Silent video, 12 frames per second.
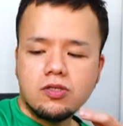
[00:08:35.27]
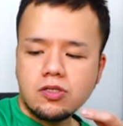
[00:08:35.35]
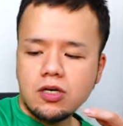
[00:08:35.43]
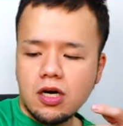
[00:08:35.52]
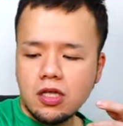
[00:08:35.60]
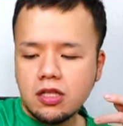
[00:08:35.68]

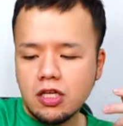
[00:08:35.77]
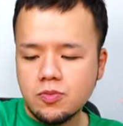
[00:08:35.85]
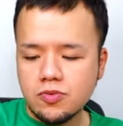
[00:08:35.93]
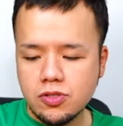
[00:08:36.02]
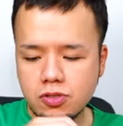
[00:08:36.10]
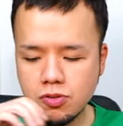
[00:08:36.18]
ツが入ったり
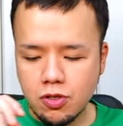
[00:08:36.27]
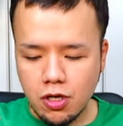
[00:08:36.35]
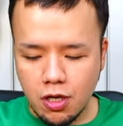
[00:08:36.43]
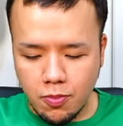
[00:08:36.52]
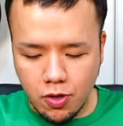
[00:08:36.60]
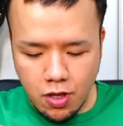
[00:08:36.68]
もするか
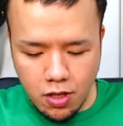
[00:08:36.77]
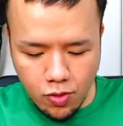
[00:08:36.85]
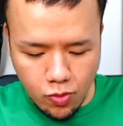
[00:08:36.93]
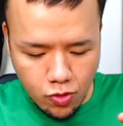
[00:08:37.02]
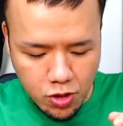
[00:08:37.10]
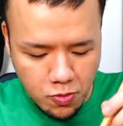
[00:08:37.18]
ら、まあ、健
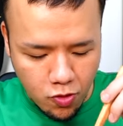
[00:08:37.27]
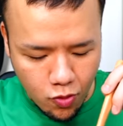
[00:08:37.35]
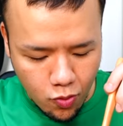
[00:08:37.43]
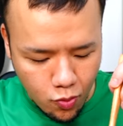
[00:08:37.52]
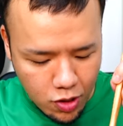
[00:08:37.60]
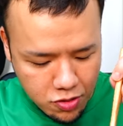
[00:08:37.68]
康に
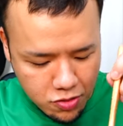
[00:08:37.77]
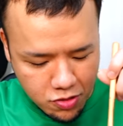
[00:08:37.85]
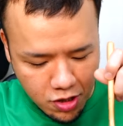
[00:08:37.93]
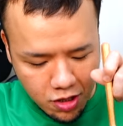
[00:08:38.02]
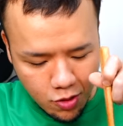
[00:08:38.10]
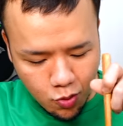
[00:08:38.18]
も悪く
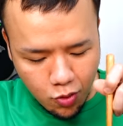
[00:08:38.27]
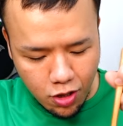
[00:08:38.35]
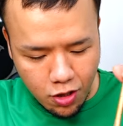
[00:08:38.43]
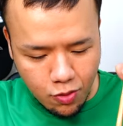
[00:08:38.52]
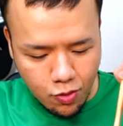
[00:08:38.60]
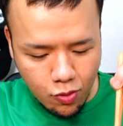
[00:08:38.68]
ないだろうか
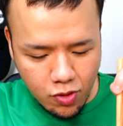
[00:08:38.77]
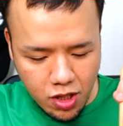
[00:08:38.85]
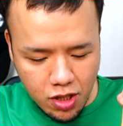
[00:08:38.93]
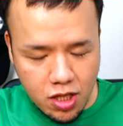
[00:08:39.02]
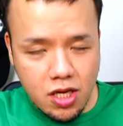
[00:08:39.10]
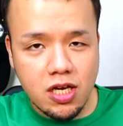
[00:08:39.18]
ら、こ
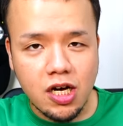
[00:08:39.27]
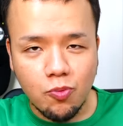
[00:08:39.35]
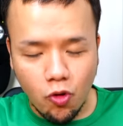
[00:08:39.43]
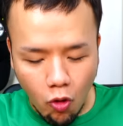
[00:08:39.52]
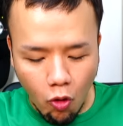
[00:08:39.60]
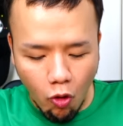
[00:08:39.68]
れいいかも。